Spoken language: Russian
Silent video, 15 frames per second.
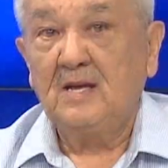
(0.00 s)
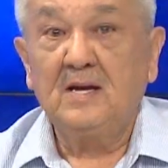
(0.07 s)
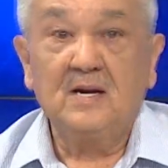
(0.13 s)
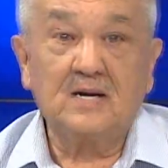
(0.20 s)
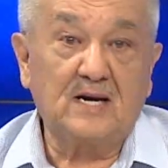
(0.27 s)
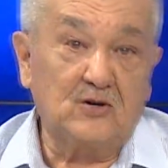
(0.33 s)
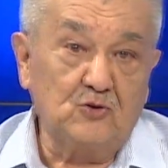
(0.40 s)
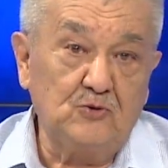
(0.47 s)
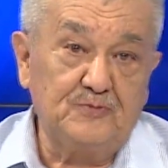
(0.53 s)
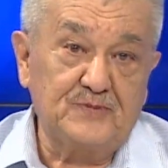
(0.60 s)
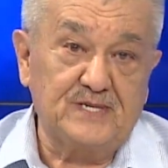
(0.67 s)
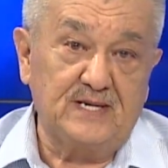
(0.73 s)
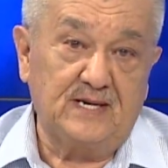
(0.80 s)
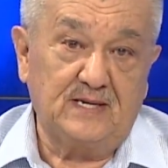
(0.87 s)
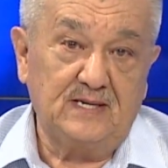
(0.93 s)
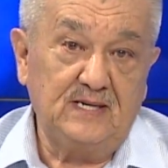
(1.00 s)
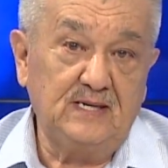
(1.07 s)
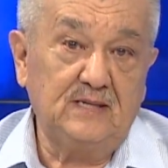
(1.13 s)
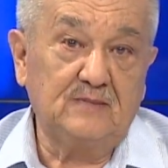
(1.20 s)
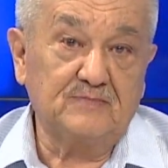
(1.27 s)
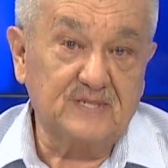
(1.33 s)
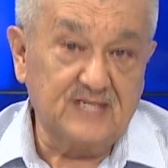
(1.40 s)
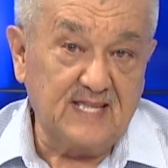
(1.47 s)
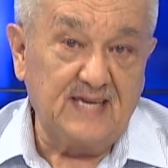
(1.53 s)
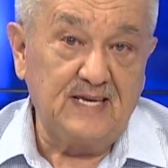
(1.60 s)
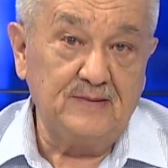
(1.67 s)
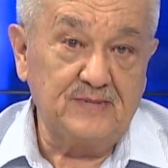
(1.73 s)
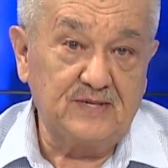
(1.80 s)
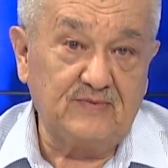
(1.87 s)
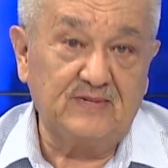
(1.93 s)
Коррупция и
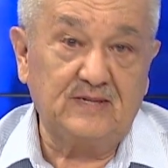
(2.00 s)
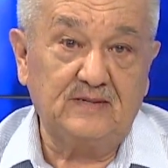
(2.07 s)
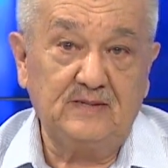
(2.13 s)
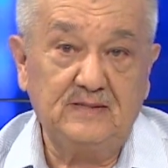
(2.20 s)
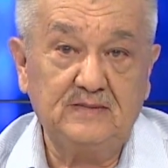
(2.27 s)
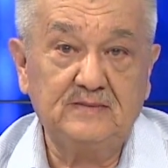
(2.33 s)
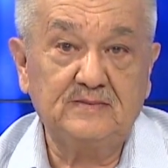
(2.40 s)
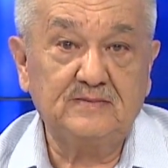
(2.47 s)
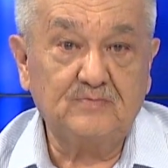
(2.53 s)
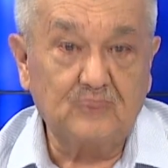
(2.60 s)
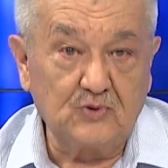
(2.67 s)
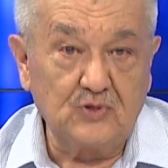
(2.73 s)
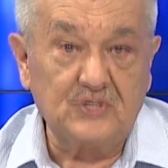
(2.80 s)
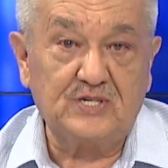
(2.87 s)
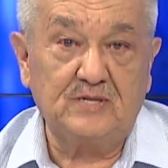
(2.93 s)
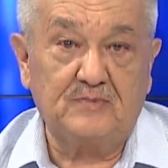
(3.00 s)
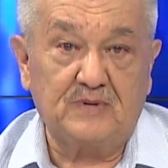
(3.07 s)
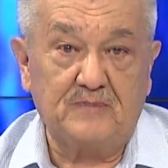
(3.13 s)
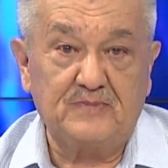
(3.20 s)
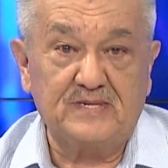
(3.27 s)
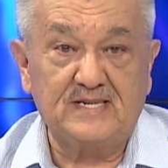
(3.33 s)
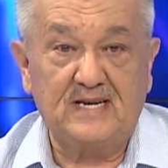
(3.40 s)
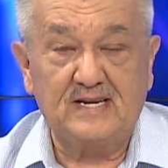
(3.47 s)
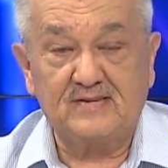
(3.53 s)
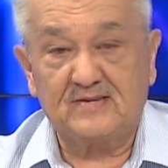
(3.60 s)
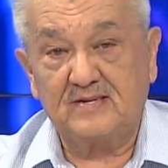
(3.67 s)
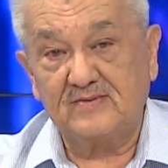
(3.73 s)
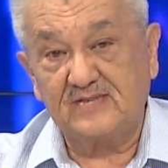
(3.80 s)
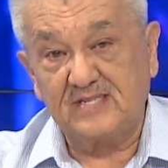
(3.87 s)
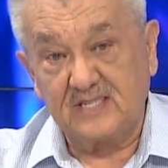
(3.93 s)
мздоимство прочно прописались
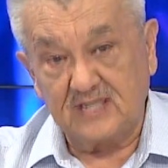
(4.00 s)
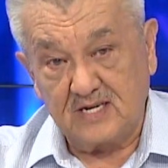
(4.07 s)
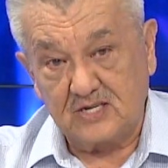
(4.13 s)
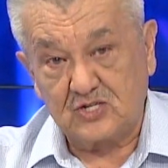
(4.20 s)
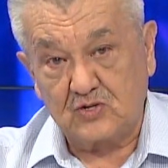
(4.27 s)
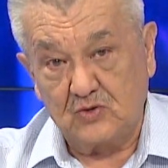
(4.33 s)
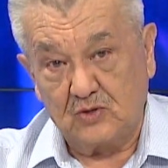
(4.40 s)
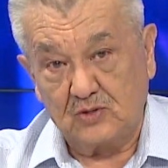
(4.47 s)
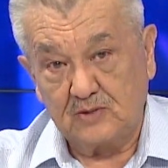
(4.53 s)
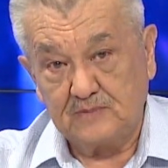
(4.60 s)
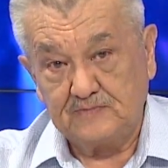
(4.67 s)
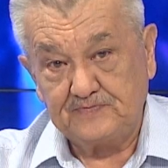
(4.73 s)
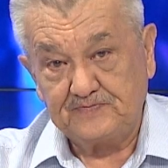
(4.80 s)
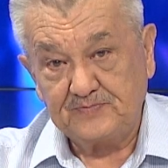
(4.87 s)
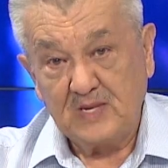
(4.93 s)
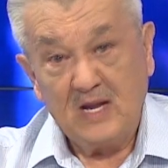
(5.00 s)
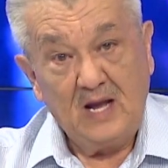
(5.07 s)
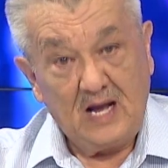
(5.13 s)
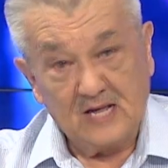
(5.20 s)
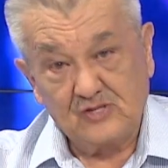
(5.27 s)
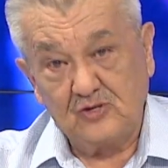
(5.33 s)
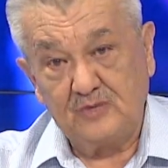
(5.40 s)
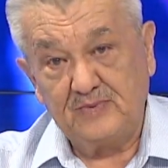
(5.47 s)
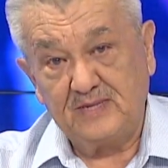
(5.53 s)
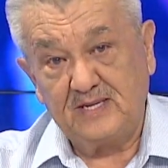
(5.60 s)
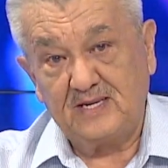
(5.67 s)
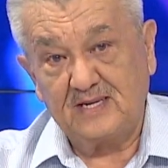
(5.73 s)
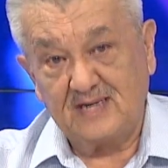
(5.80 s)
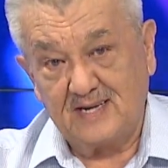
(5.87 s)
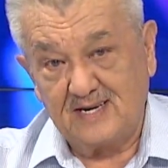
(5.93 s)
в стенах школ,
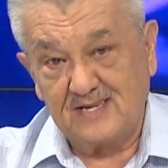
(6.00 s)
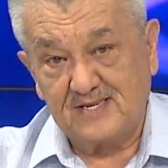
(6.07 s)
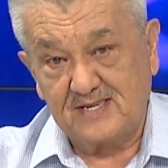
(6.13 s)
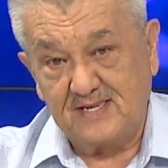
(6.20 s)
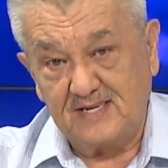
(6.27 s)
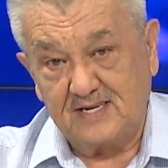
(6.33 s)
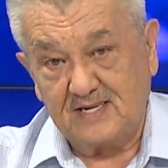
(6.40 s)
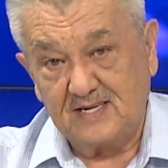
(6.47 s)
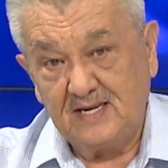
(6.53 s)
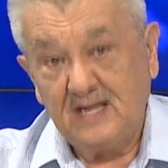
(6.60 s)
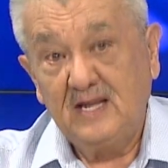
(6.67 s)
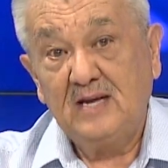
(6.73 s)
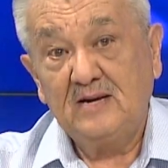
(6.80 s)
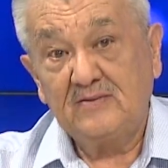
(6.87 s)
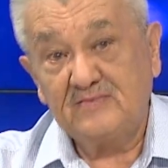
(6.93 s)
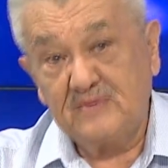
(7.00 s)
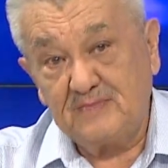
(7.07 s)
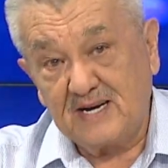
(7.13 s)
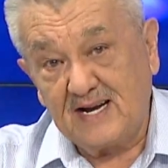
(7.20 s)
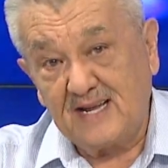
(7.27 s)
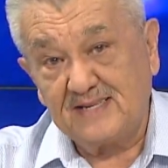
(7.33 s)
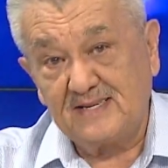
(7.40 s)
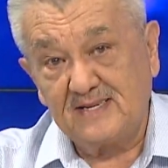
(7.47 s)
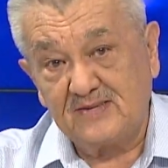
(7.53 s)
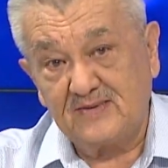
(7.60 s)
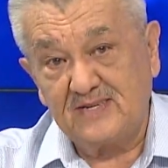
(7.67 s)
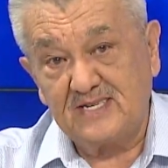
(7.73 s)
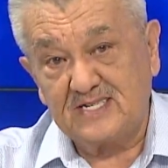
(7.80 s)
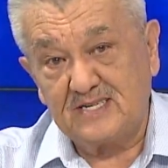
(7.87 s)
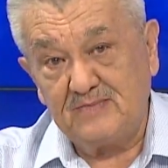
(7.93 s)
особенно городских вымогательство
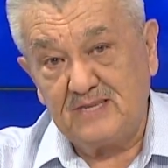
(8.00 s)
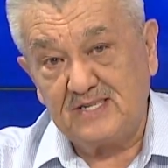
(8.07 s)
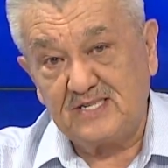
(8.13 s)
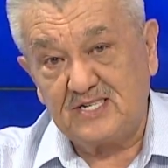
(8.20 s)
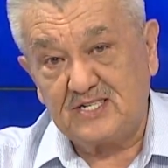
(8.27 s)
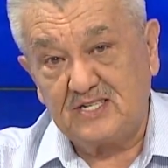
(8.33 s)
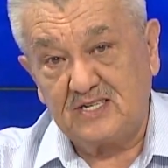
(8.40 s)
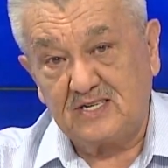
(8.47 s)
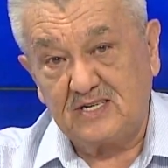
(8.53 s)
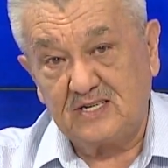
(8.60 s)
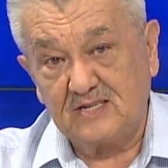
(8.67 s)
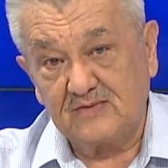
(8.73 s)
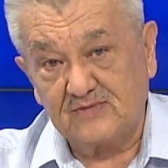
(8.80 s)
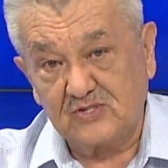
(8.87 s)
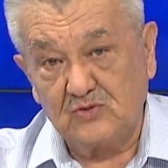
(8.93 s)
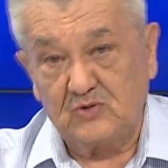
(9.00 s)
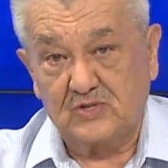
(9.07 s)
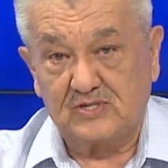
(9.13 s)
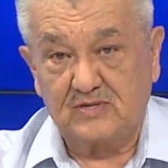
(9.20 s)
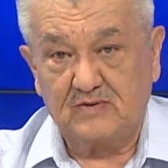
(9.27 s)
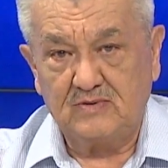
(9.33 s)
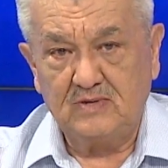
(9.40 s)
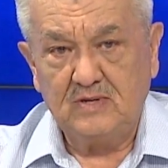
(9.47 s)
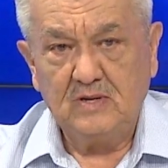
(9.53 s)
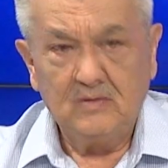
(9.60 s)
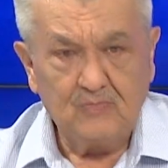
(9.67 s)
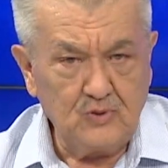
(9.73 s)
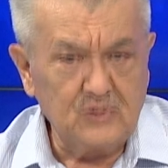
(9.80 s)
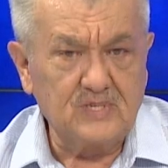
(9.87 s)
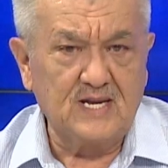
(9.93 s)
ежемесячных взносов,
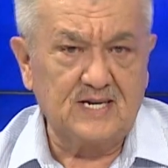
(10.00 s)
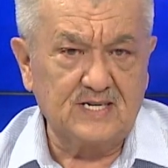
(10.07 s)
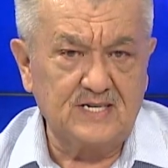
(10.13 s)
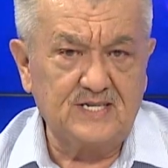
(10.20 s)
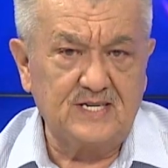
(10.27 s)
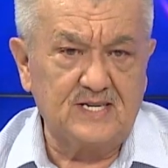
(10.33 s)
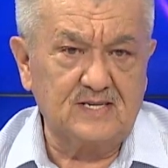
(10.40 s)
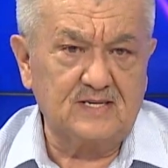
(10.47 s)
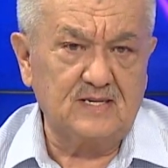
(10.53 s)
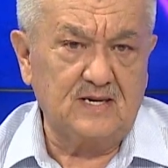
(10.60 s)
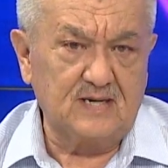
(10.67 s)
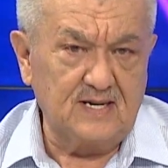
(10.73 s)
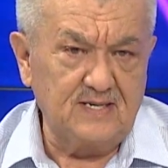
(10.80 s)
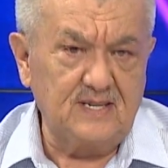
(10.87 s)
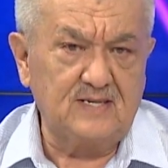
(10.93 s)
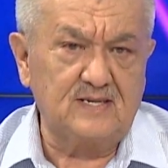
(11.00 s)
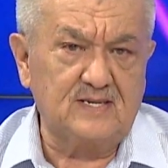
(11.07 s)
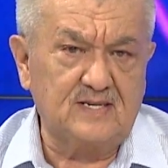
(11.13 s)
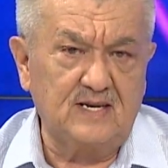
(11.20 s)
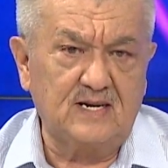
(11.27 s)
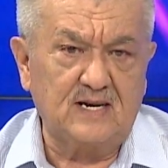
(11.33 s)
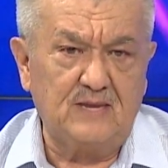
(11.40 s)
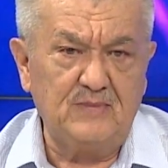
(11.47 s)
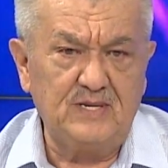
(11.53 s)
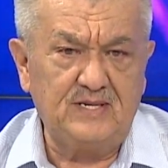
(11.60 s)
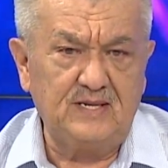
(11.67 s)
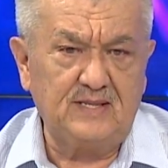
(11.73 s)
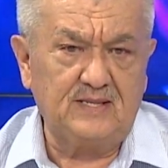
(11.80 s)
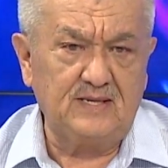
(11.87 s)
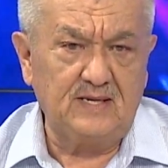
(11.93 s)
пусть даже через родительские
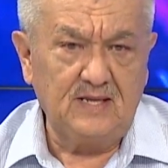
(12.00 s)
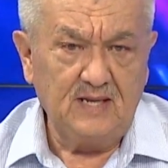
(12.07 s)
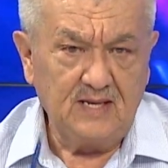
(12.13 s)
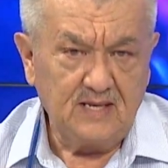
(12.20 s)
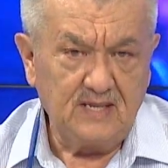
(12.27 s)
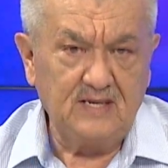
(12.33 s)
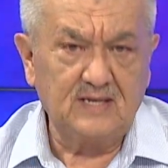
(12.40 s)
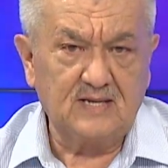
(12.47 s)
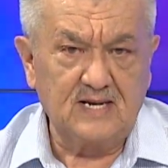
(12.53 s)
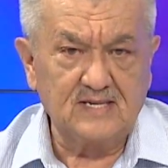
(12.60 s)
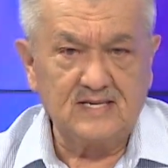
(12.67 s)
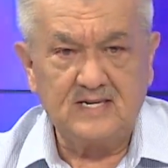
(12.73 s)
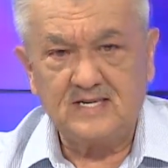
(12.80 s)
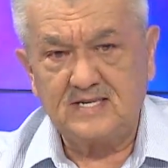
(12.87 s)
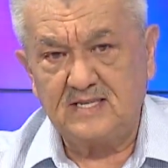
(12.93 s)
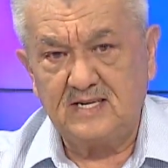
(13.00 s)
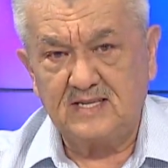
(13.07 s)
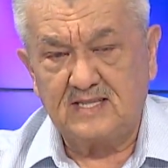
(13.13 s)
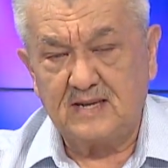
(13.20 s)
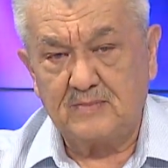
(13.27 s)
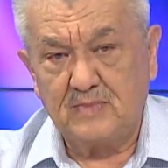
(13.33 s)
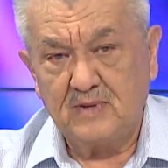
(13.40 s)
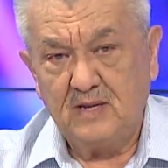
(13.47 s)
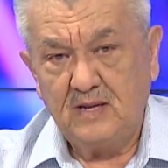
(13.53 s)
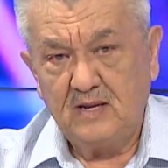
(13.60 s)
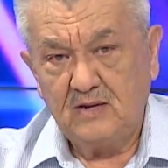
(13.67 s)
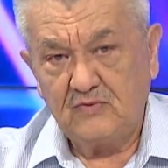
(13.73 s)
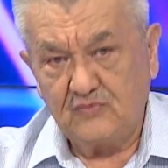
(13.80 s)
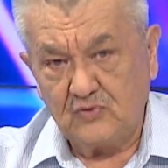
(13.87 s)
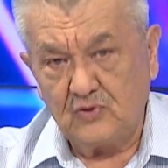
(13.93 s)
комитеты и различные там
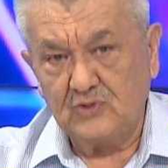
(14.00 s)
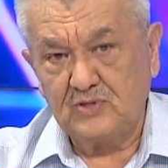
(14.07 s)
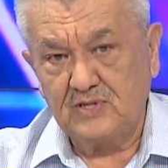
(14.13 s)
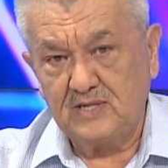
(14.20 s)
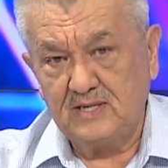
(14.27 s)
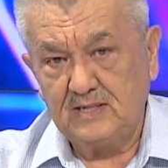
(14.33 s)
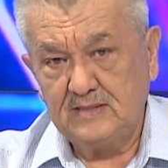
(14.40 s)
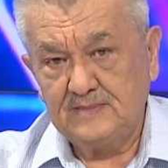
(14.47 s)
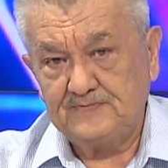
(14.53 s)
фонды,